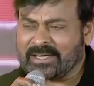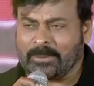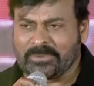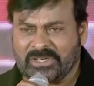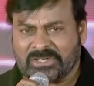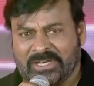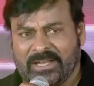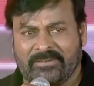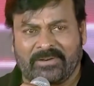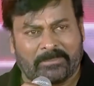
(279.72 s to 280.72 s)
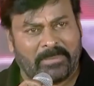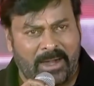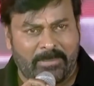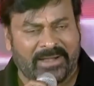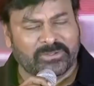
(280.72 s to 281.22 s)
ప్రస్తుతం రాహు
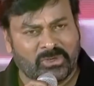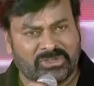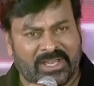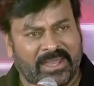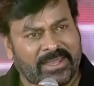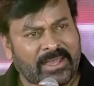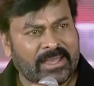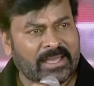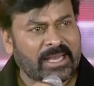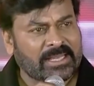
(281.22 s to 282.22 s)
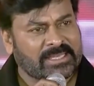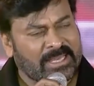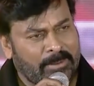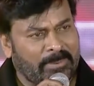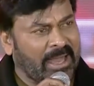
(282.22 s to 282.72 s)
యొక్క అంతర్దశ
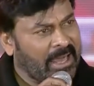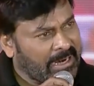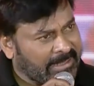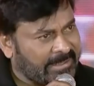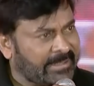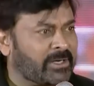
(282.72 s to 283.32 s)
బుధుడు సక్సెస్